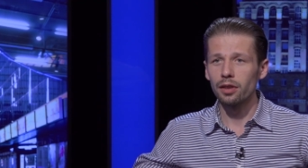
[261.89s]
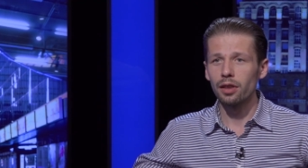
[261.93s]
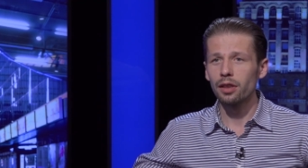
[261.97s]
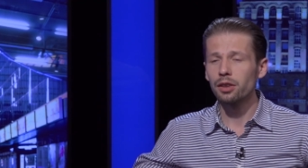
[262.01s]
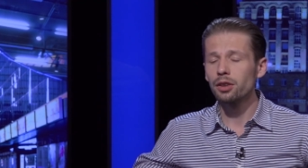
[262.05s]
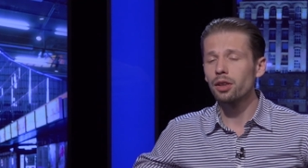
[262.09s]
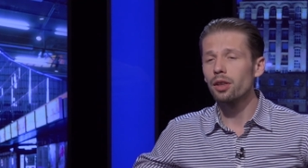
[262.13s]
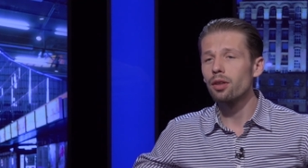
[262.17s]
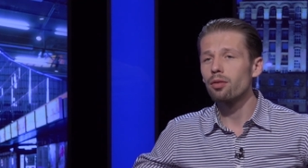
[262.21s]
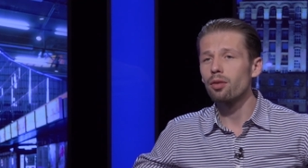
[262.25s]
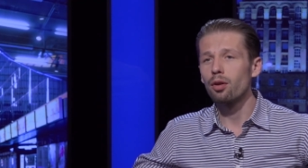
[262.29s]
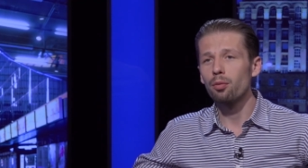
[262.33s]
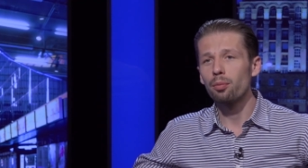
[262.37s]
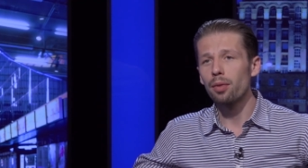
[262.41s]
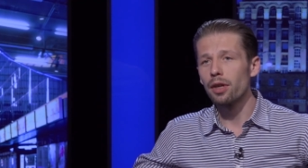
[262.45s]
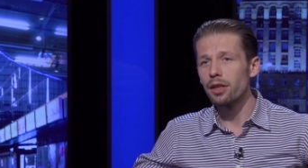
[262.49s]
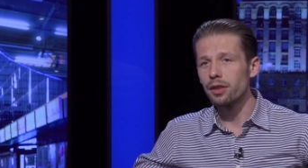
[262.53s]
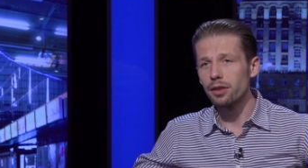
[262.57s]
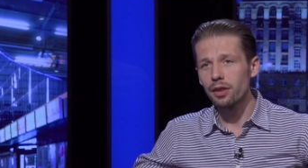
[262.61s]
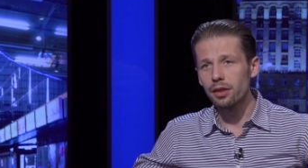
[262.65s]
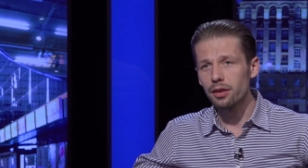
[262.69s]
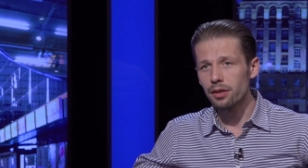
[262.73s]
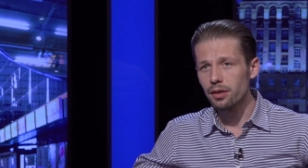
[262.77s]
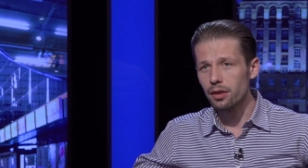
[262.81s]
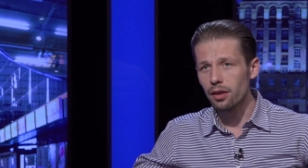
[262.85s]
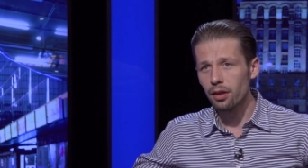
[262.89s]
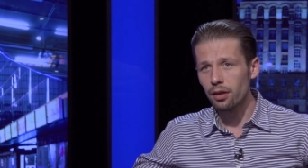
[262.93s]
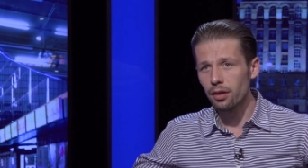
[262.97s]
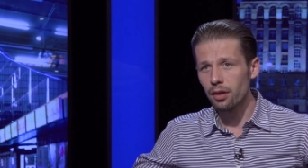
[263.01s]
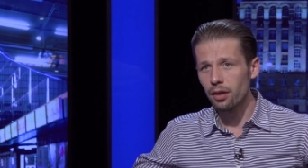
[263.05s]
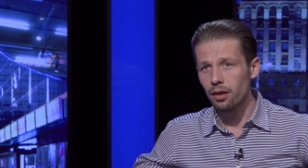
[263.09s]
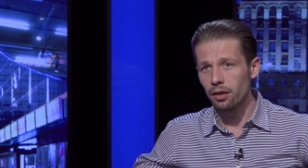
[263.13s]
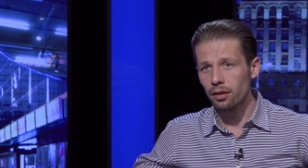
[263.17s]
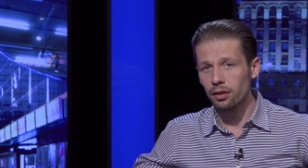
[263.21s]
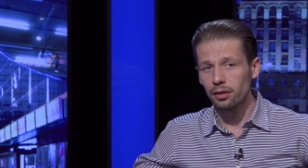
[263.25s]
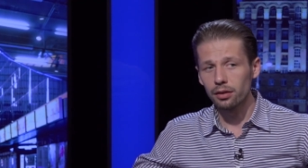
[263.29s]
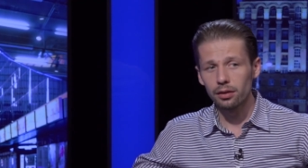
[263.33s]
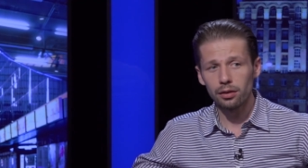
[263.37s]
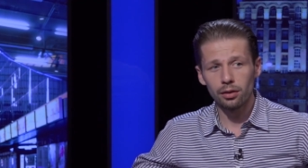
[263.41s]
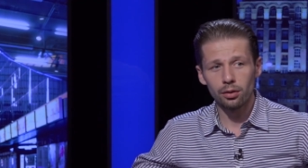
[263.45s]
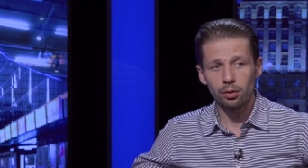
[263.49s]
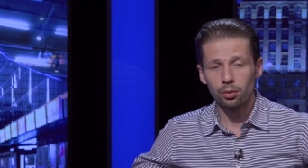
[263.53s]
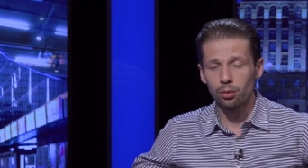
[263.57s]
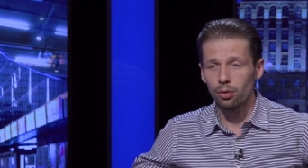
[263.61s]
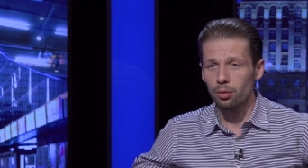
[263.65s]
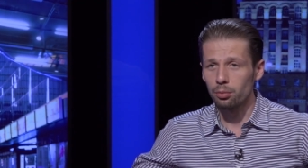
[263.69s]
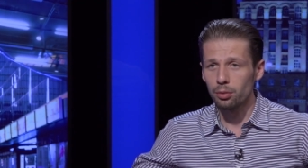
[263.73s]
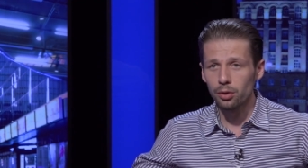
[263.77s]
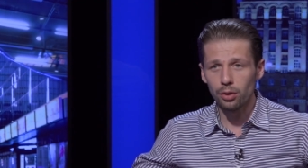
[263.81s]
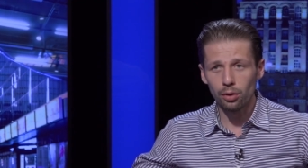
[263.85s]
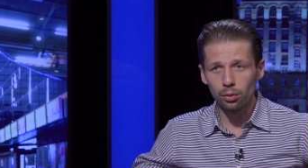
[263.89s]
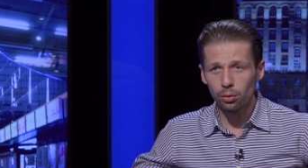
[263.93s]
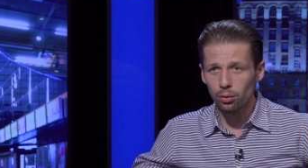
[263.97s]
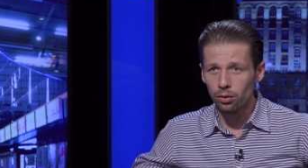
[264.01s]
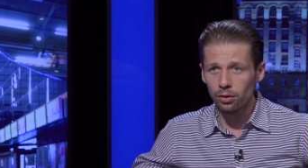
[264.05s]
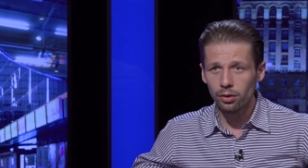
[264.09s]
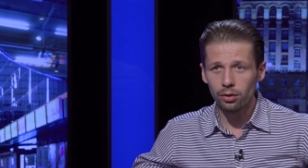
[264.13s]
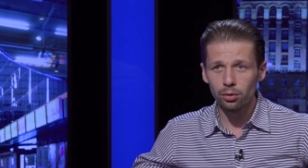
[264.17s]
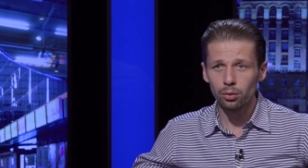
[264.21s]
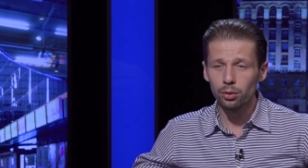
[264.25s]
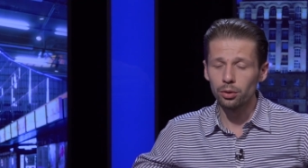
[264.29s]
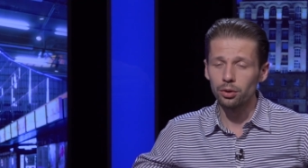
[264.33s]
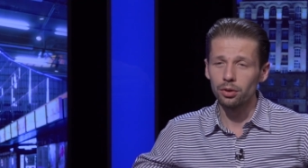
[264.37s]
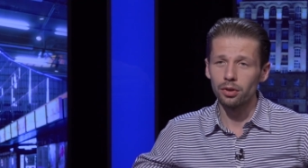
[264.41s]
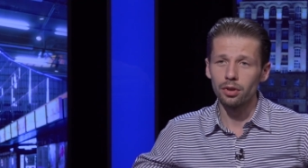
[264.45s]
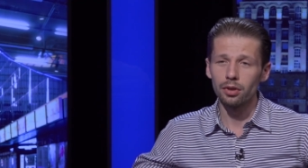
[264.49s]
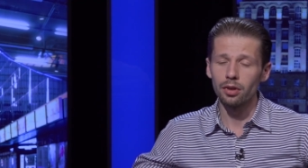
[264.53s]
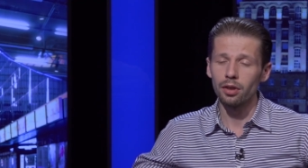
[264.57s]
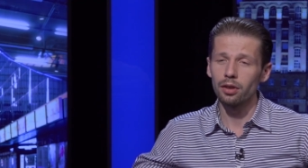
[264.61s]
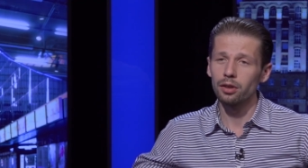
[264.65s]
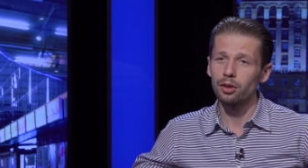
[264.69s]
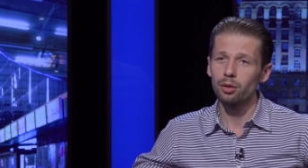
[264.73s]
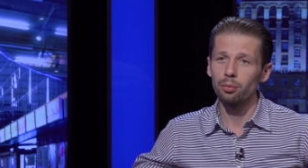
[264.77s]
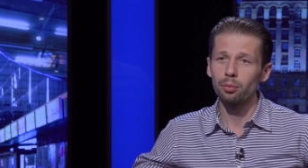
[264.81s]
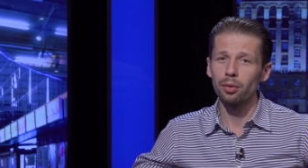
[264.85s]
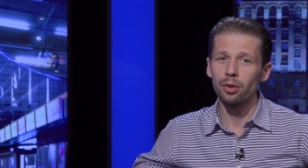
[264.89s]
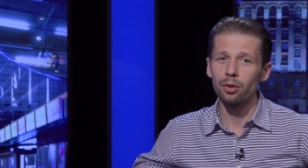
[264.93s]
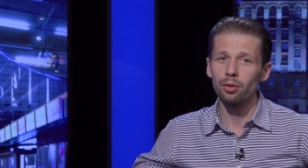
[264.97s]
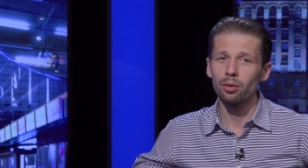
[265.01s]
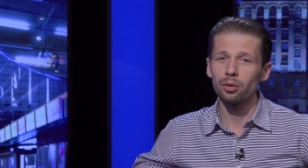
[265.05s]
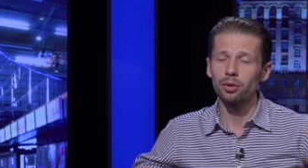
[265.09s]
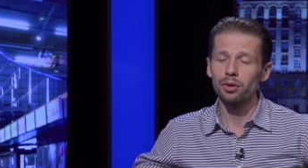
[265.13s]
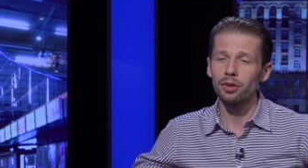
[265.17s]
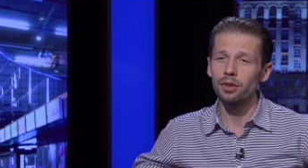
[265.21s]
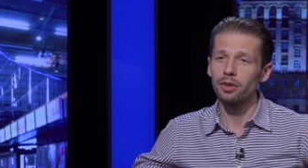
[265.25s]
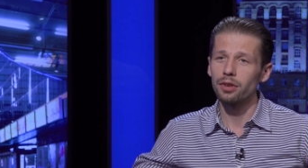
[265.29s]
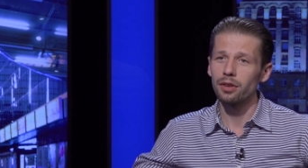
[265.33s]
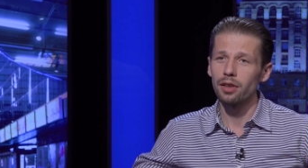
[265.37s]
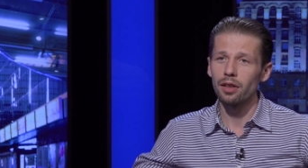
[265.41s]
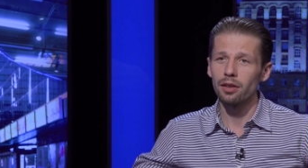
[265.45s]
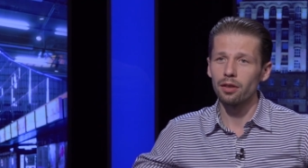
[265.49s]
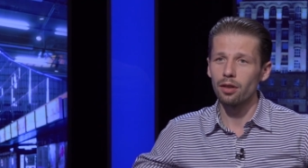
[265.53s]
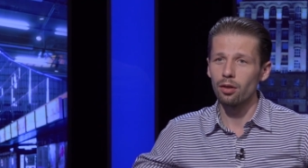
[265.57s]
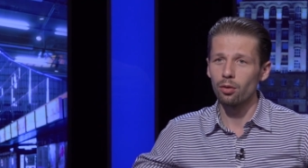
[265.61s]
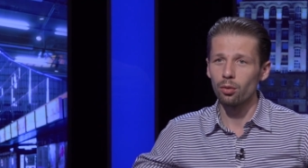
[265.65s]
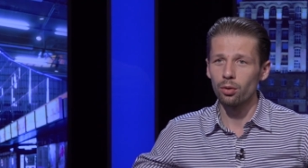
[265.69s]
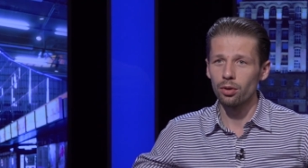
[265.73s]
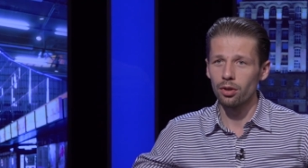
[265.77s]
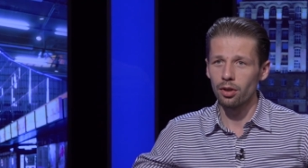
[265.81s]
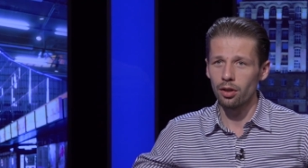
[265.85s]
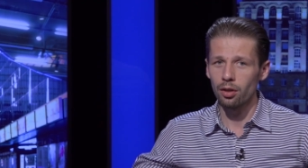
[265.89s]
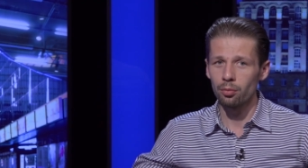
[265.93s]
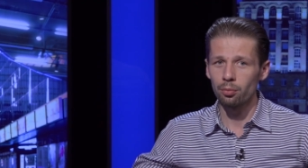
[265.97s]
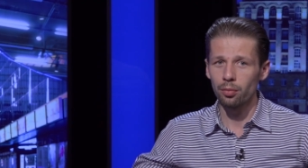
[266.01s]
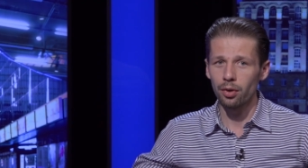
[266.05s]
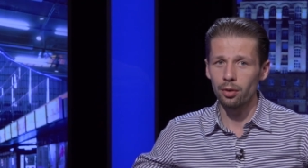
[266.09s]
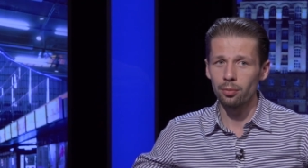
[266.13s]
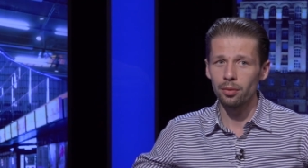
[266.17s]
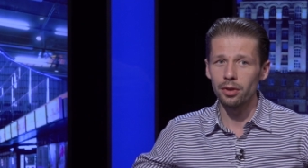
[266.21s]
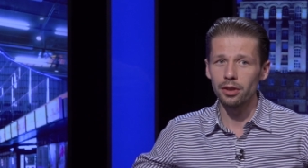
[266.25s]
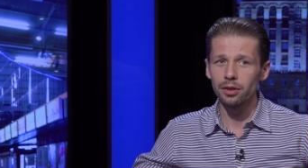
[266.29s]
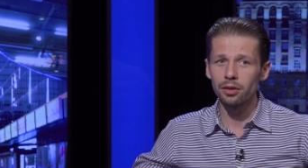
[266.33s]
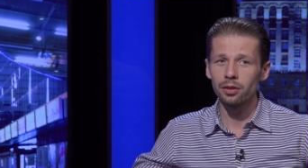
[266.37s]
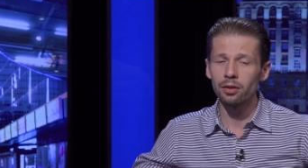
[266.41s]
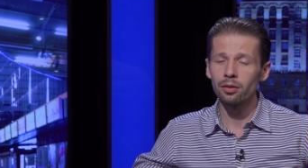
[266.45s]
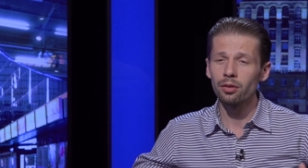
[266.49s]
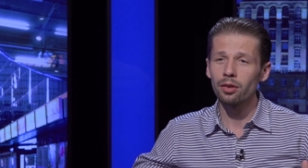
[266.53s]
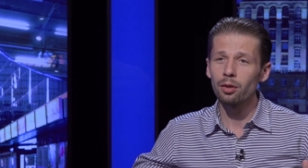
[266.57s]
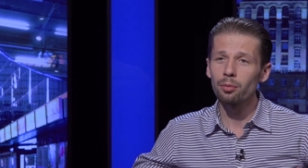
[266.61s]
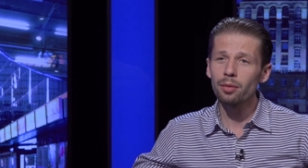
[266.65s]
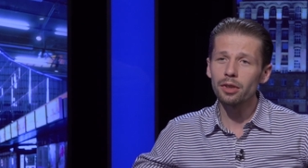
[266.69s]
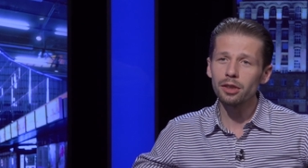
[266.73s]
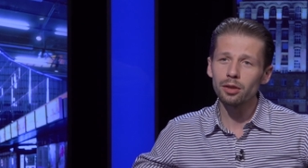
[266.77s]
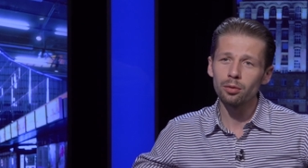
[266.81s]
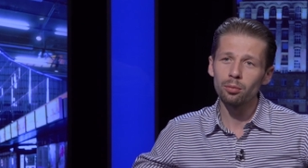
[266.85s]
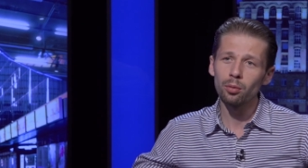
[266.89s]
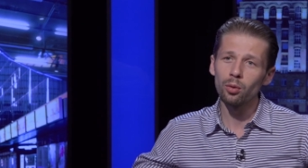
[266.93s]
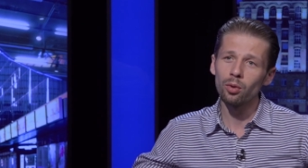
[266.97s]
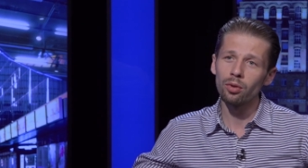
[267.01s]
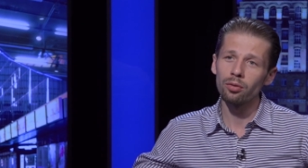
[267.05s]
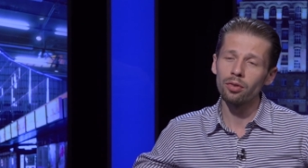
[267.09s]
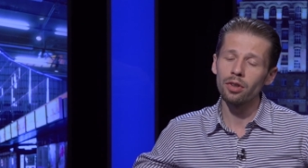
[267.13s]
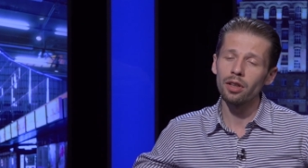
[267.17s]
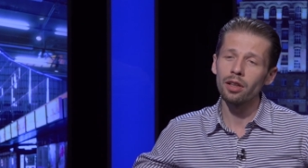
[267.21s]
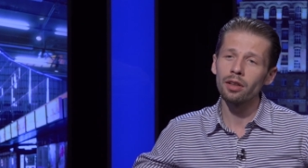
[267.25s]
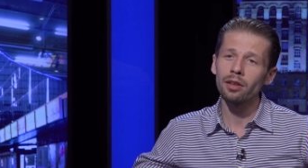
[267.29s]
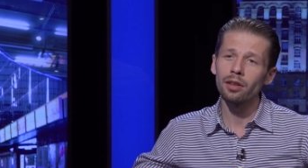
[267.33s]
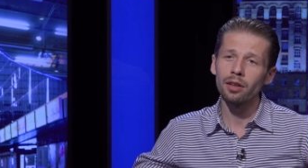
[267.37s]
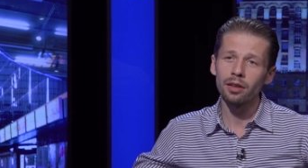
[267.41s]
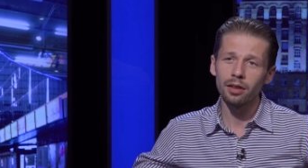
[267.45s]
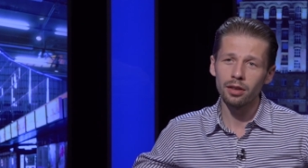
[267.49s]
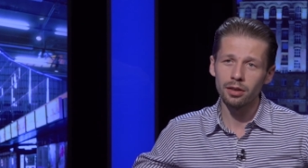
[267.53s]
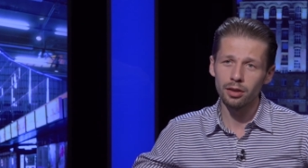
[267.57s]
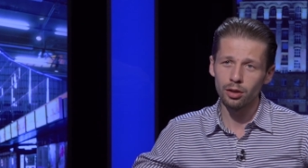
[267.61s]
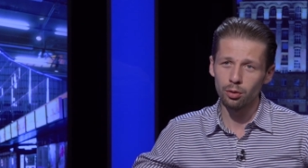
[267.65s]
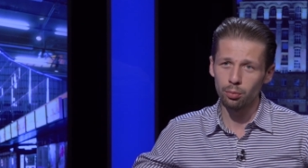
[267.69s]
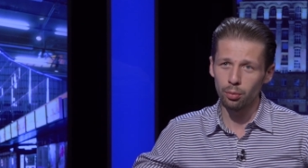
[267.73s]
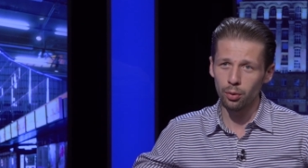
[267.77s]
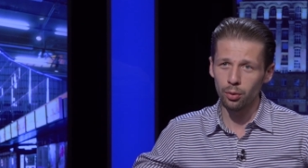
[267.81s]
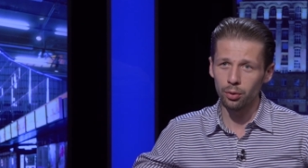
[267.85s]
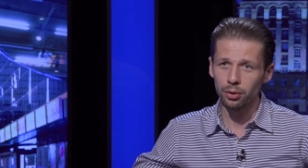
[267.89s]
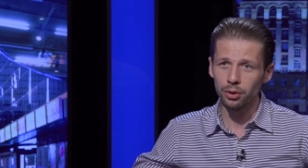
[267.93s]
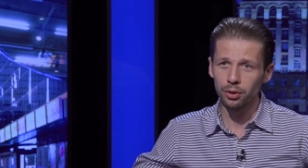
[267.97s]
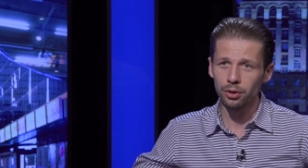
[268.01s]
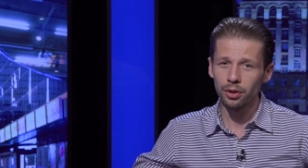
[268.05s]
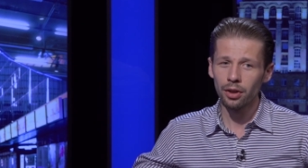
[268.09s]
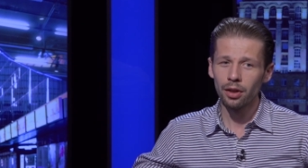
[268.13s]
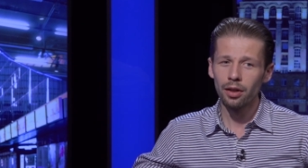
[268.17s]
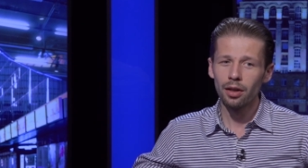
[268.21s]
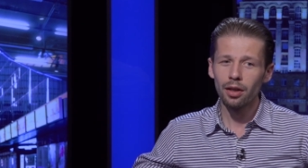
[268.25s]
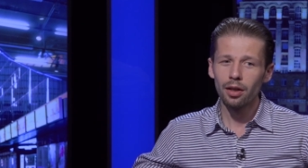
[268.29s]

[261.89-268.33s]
Та же европейская солидарность. но абсолютно точно так же придется искать какой-то компромисс. Но на местном уровне это гораздо проще.